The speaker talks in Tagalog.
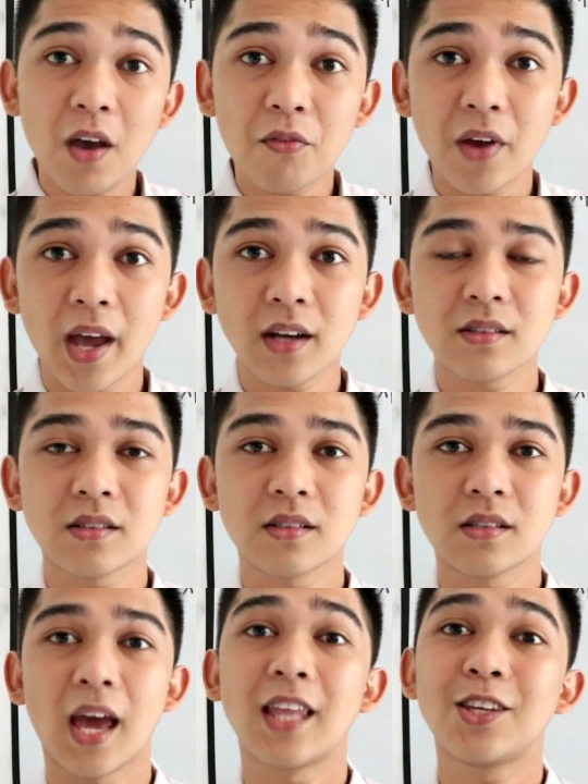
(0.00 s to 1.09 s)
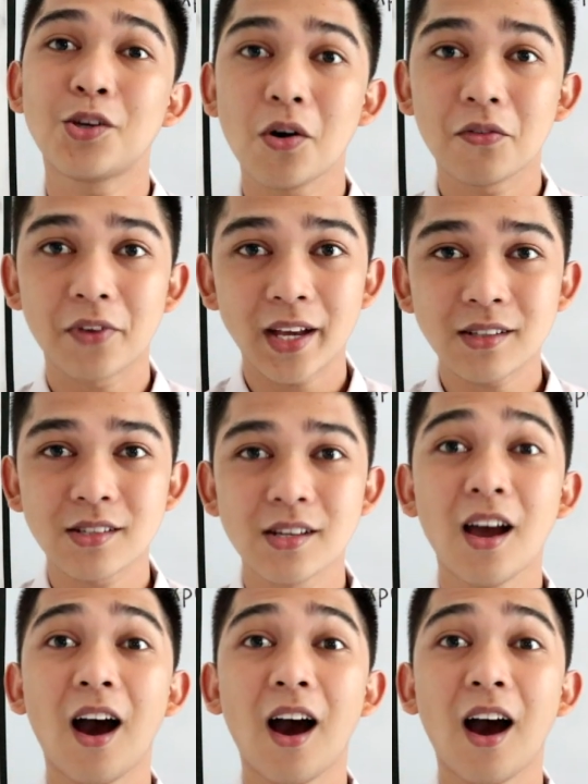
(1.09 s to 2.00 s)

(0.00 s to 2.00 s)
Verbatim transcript: of x and q of x